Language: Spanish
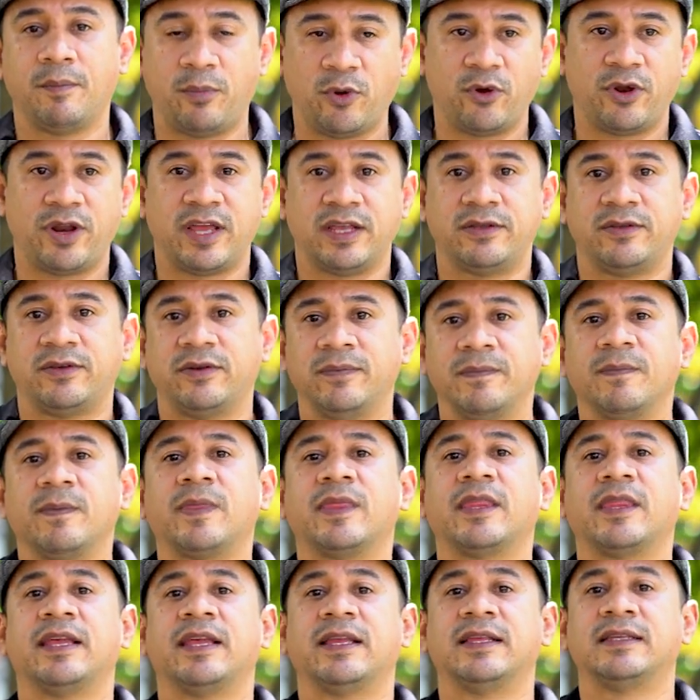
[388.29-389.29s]
Por eso
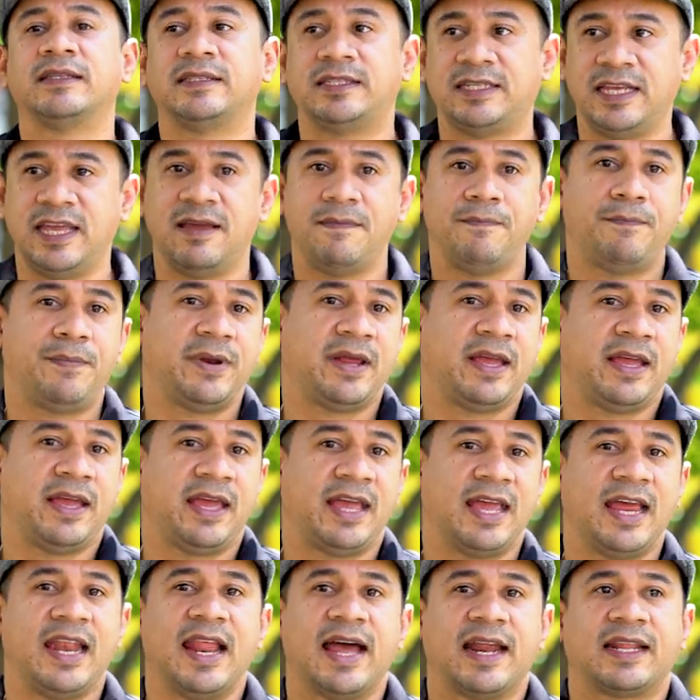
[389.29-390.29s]

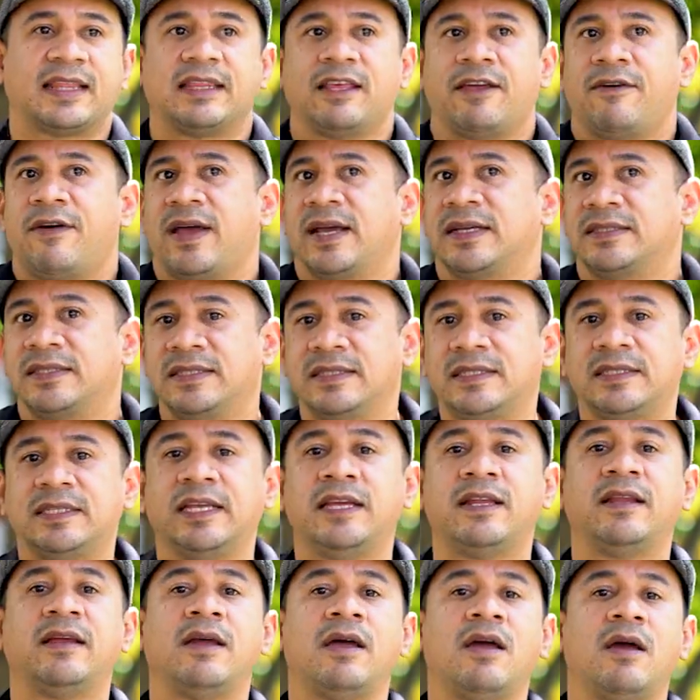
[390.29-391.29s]
siempre el arte va a
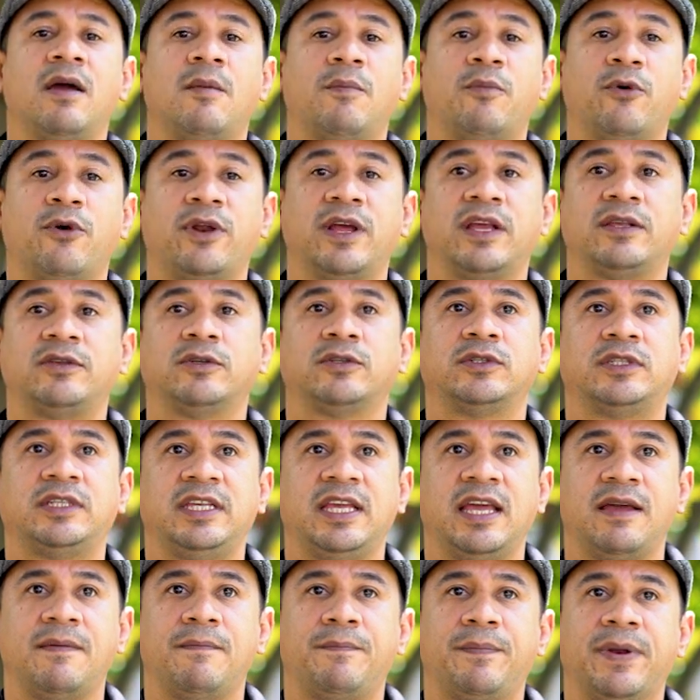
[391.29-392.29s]
existir, por eso
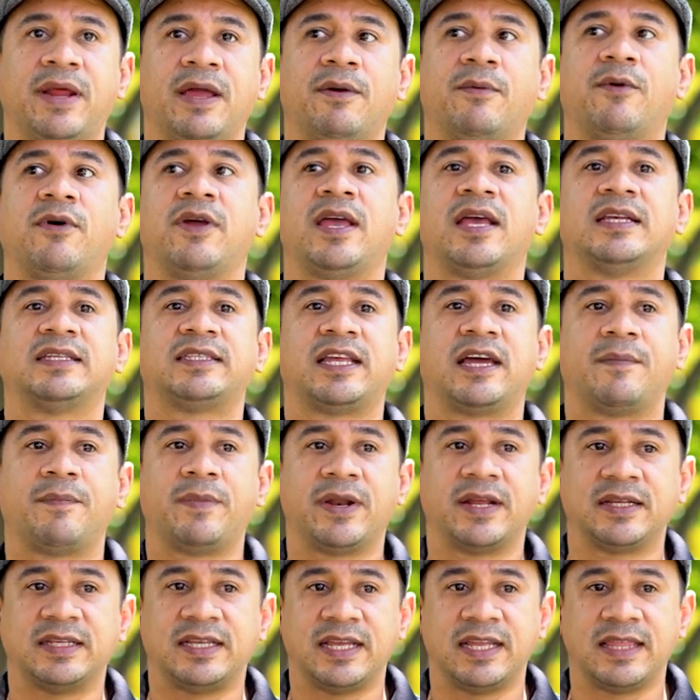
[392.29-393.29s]
siempre voy a estar
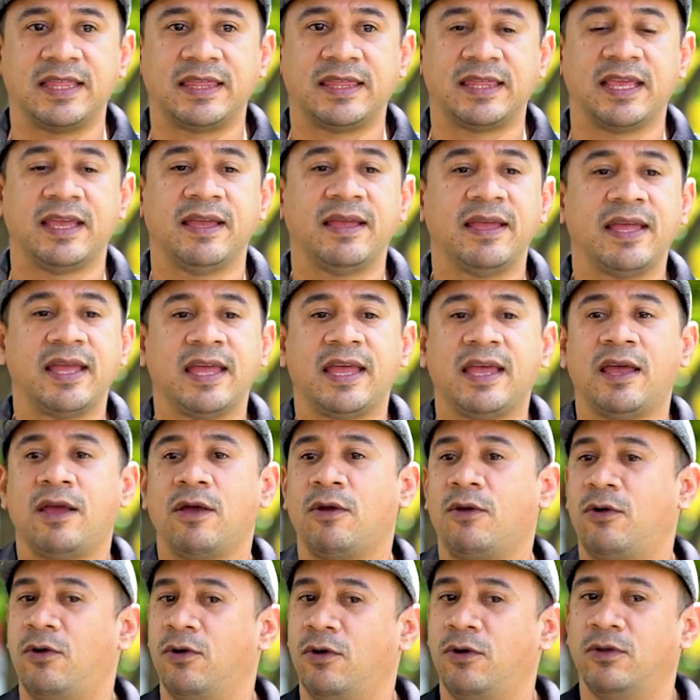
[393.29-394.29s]
presente
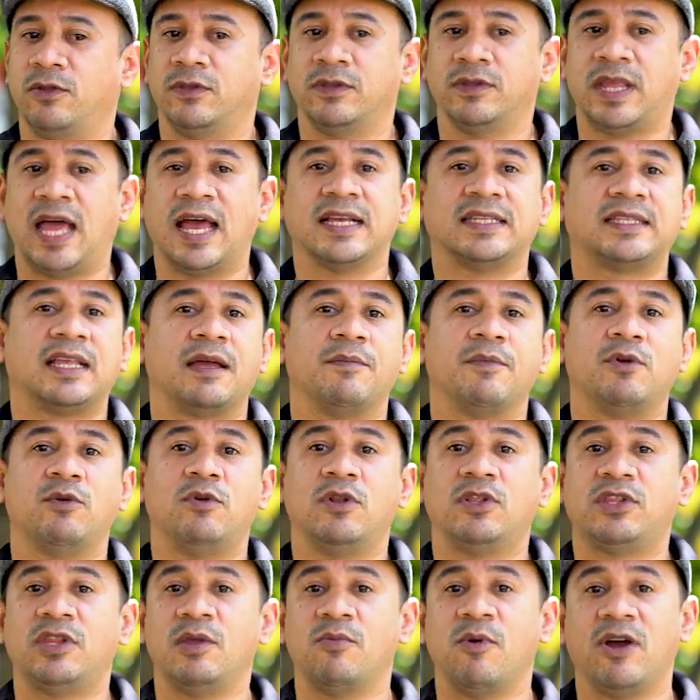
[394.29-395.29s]
con hasta mi
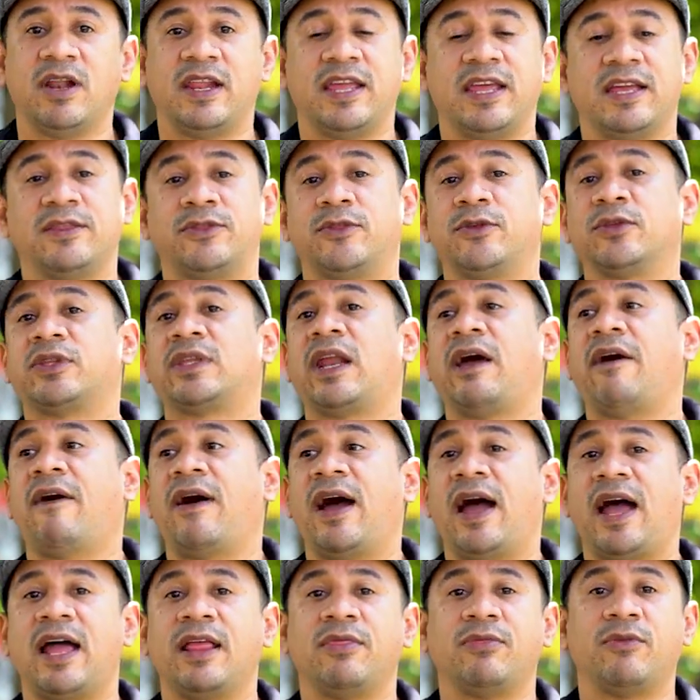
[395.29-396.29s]
último aliento
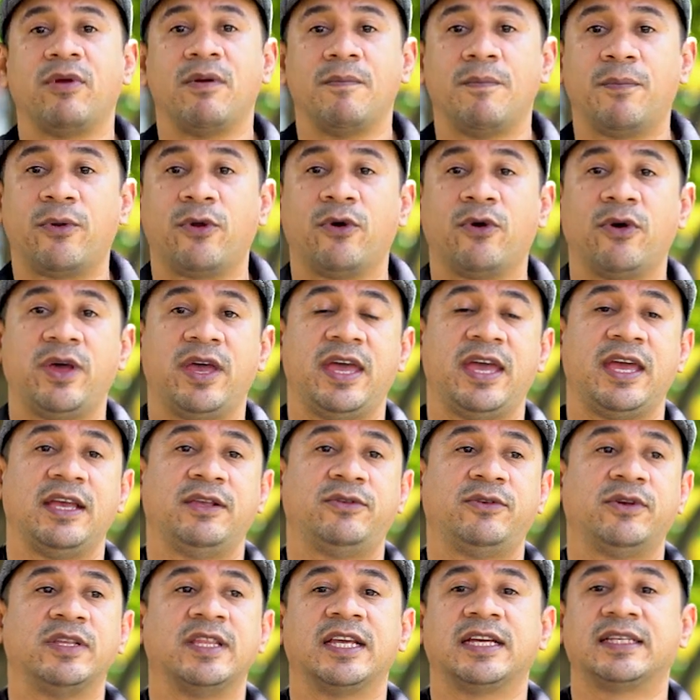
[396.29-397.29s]
trabajando en pro de
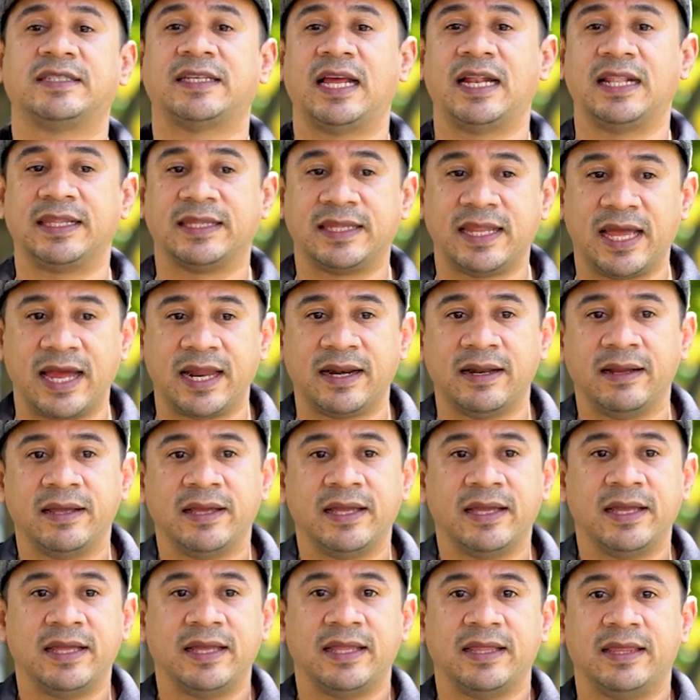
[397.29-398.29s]
eso, en exaltar
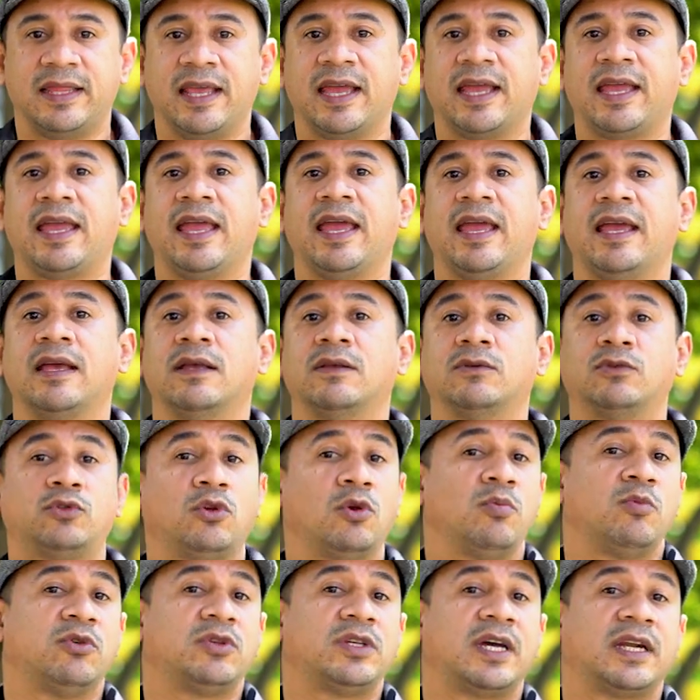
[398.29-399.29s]
de que
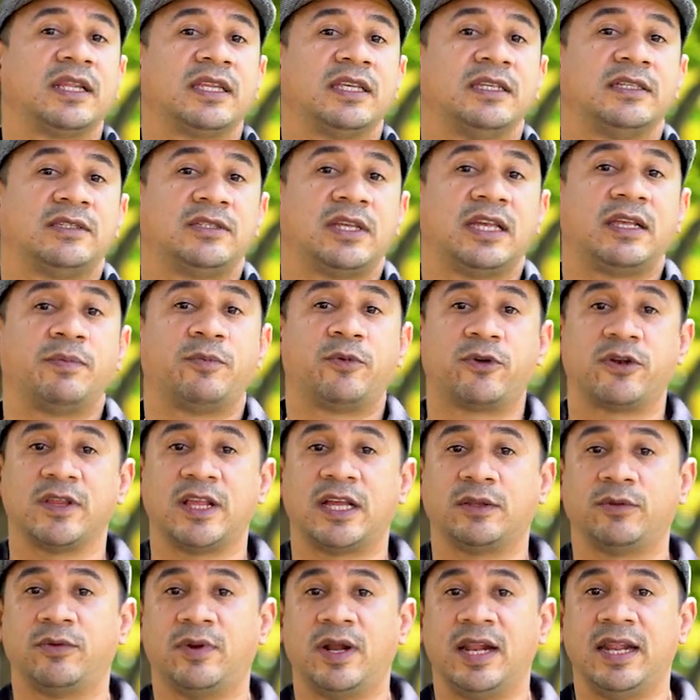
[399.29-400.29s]
somos artistas por
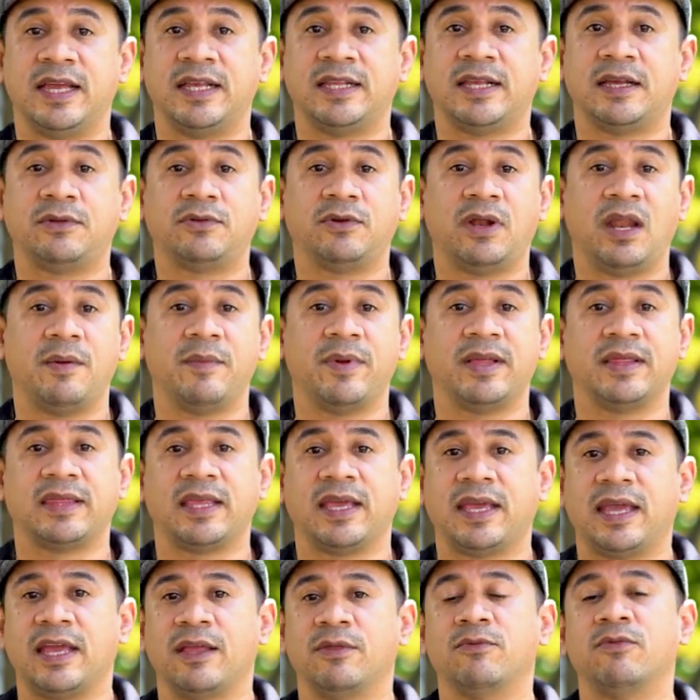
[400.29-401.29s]
naturaleza,
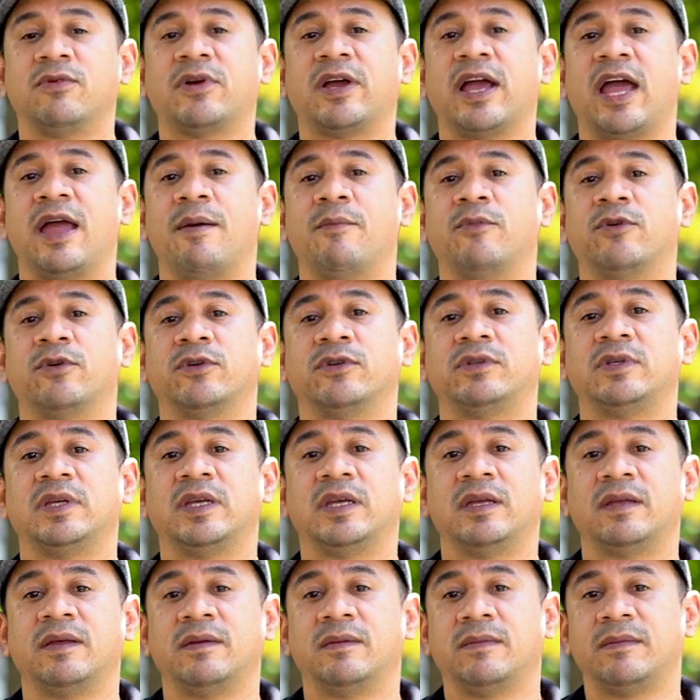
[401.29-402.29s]
solamente que nunca hemos
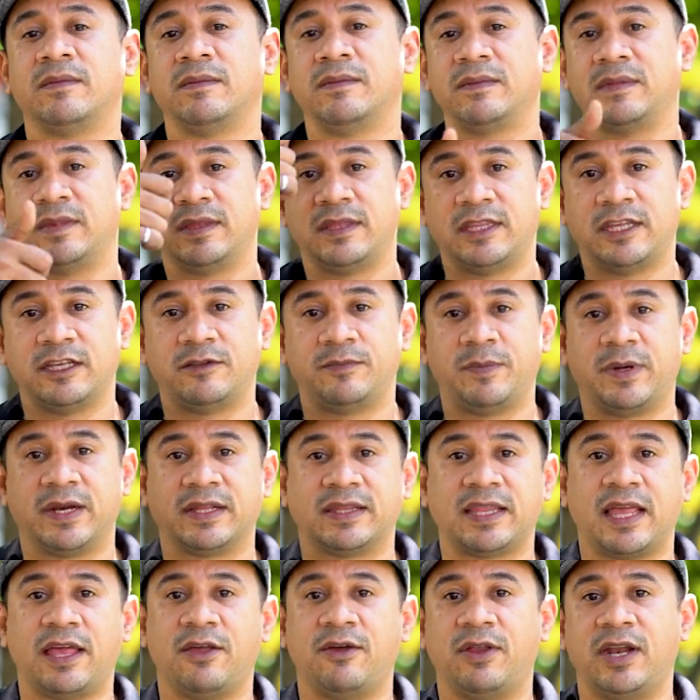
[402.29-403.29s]

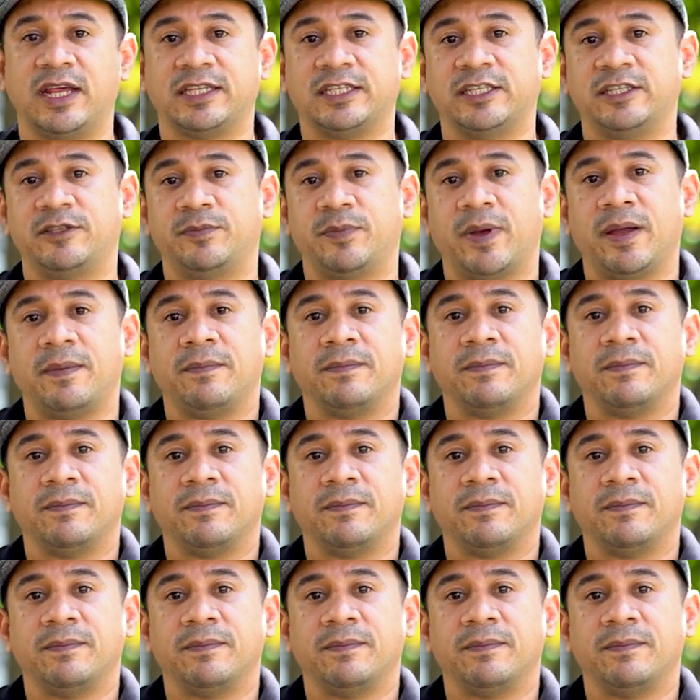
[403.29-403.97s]
despertado la chispa.